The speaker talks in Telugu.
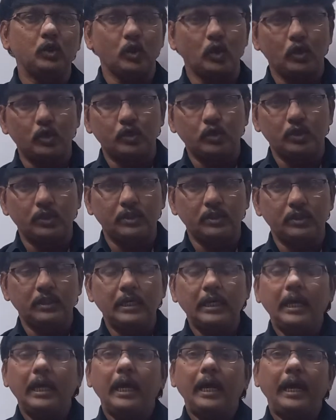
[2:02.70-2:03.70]
గ్లో అవుతుంది
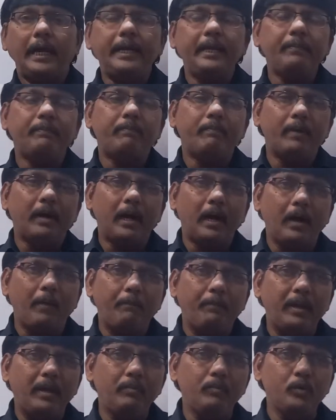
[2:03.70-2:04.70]
అంటే ఆ
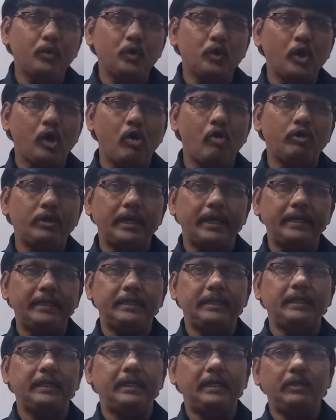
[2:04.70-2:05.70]
బల్బు గ్లో
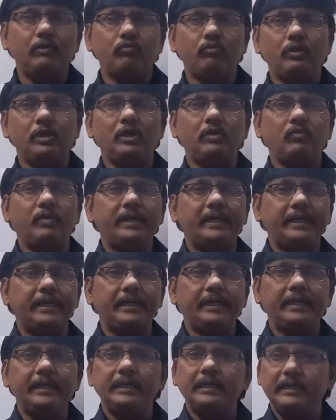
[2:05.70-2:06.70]
అవటానికి ఉన్నటువంటి
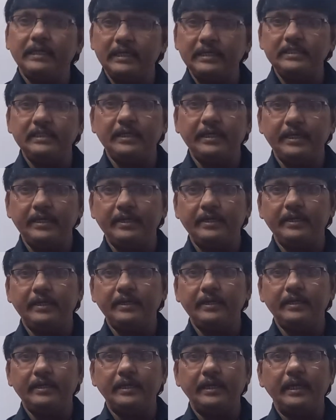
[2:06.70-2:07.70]
రీజన్ ఏంటి
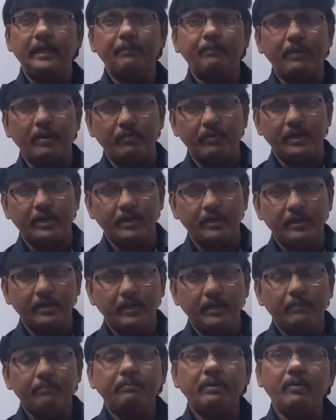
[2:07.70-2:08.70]
పవర్
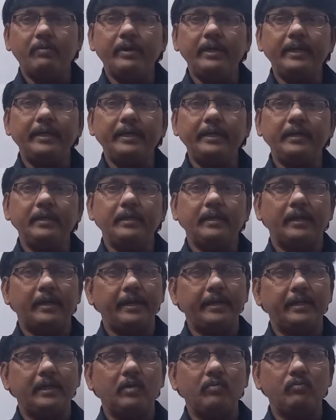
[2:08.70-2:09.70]
పవర్ అంటే
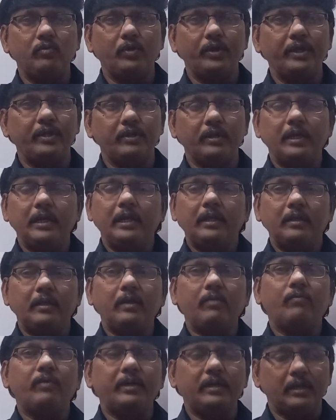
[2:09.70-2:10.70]
రేట్ ఆఫ్ డూయింగ్
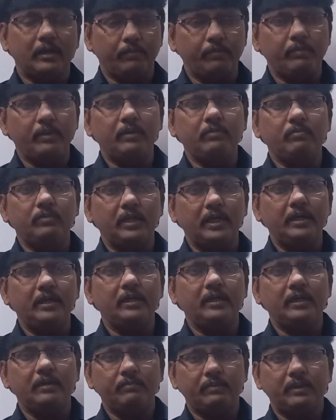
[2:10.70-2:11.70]
వర్క్ మనం దాన్నే
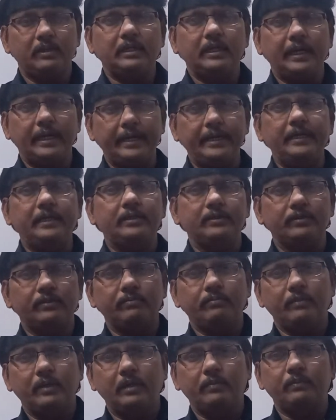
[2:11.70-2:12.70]
మనం కరెంటు
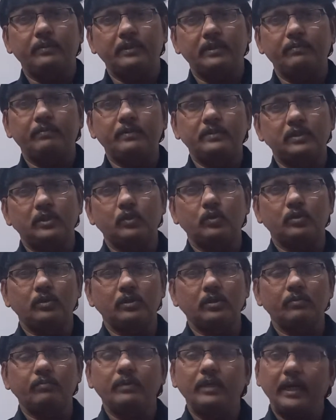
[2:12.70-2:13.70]
మార్పు అని చెప్పేసి
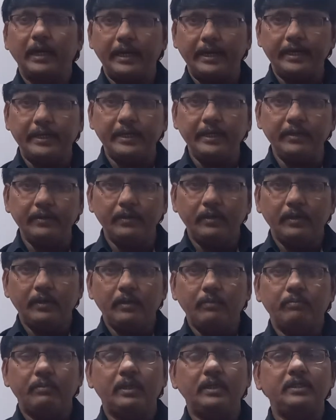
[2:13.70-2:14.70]
అనుకుంటాం అంటే
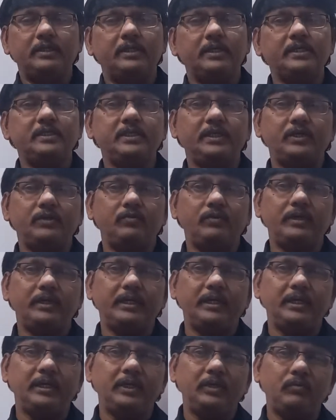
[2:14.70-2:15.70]
మనం
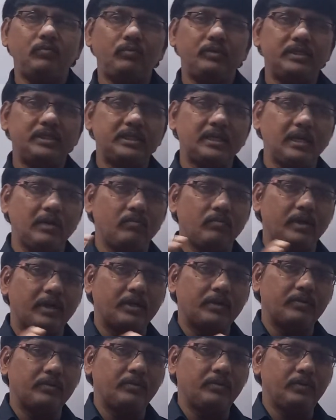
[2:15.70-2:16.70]
చేసేటువంటి ఫిజికల్
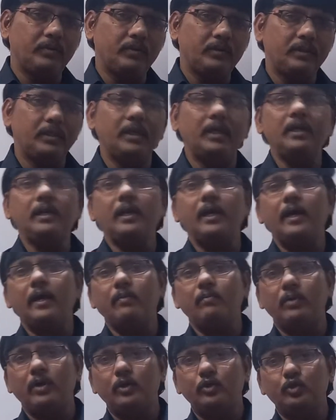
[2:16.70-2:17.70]
వర్క్ దేనిలాగా
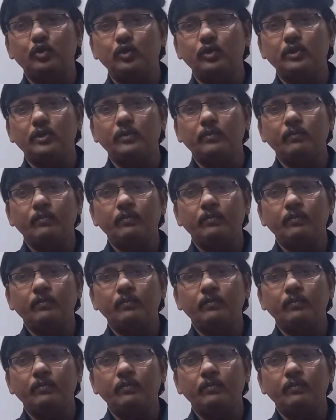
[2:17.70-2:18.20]
మారుతుంది